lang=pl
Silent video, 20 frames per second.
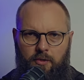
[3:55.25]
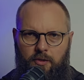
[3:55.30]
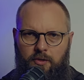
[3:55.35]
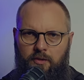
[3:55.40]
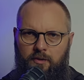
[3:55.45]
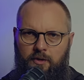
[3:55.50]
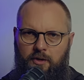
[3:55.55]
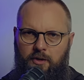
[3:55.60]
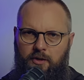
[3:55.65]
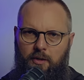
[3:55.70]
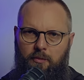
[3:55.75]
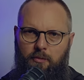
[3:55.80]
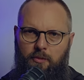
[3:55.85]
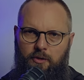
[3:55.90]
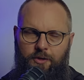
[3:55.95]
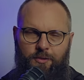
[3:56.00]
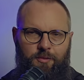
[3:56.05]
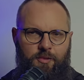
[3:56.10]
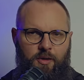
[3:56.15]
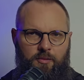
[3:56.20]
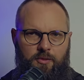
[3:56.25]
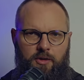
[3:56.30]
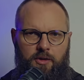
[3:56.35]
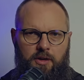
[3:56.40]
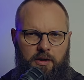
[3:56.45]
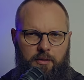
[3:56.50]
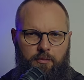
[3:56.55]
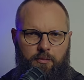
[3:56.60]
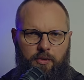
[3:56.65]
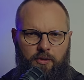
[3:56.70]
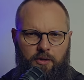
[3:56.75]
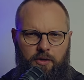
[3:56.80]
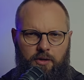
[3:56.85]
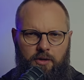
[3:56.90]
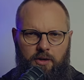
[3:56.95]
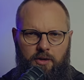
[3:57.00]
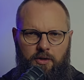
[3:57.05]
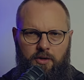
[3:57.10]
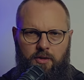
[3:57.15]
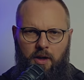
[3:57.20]
Oczywiście możemy ją czytać
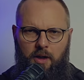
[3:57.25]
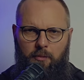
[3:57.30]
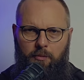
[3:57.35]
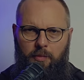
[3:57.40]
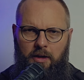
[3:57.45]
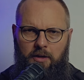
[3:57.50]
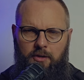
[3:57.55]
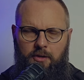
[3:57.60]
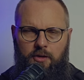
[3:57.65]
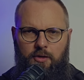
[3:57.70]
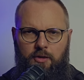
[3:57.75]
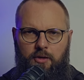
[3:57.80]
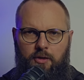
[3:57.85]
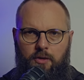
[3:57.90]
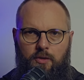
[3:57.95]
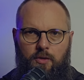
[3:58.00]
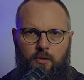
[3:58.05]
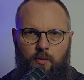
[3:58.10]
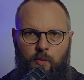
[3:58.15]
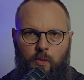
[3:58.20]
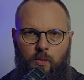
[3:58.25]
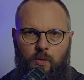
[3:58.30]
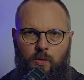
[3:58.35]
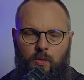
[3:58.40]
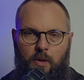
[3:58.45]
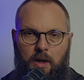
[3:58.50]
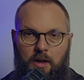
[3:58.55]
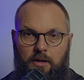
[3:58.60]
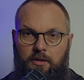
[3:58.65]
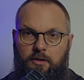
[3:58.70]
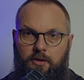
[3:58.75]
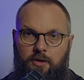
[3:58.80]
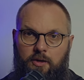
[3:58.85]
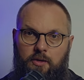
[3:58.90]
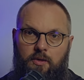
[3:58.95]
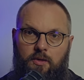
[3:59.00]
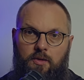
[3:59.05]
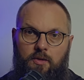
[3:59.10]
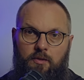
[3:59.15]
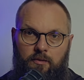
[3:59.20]
politycznie i patrzeć, że to są układy, że
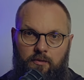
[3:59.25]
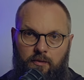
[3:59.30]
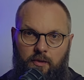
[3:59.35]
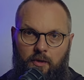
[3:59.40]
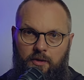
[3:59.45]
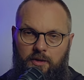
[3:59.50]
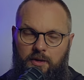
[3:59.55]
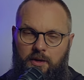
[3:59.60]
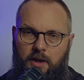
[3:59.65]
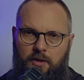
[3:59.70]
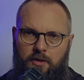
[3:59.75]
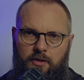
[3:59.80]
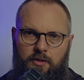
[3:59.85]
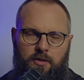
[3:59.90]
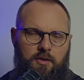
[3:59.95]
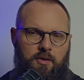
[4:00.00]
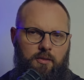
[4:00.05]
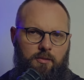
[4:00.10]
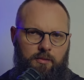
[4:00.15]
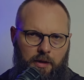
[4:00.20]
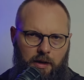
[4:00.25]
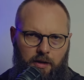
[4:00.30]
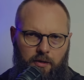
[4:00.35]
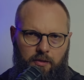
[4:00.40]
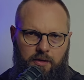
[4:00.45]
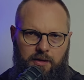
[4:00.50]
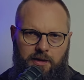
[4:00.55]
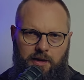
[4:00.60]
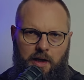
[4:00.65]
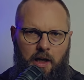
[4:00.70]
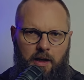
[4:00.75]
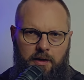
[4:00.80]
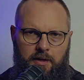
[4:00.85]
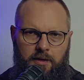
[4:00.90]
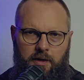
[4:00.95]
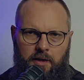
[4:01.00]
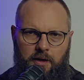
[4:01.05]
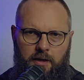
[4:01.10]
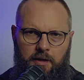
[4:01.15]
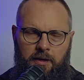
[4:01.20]
to są wojska, że to są
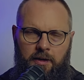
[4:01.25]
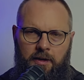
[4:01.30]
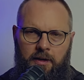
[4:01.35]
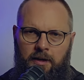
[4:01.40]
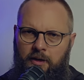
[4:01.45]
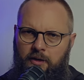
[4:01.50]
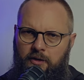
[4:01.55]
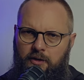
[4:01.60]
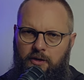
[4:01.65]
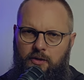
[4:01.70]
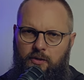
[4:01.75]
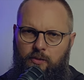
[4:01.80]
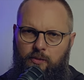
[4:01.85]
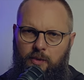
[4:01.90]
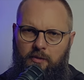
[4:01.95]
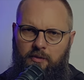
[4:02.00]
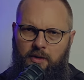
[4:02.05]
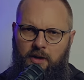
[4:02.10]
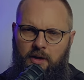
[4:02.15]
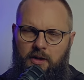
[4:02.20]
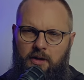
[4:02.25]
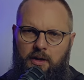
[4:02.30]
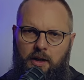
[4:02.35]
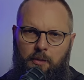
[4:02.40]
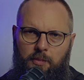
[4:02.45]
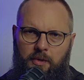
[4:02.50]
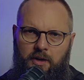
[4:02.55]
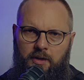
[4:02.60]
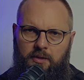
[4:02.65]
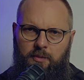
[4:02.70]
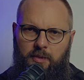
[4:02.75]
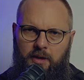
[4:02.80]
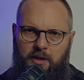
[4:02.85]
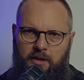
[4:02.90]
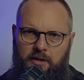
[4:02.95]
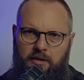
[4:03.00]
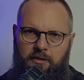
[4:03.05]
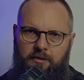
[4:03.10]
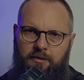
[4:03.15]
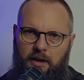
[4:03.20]
negocjacje, że to jest zupełnie inna
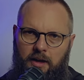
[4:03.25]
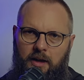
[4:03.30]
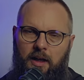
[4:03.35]
perspektywa,